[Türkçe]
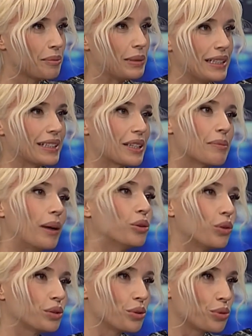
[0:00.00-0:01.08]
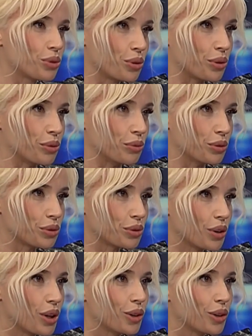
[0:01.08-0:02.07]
Bilir ki ben orada duruyorumdur.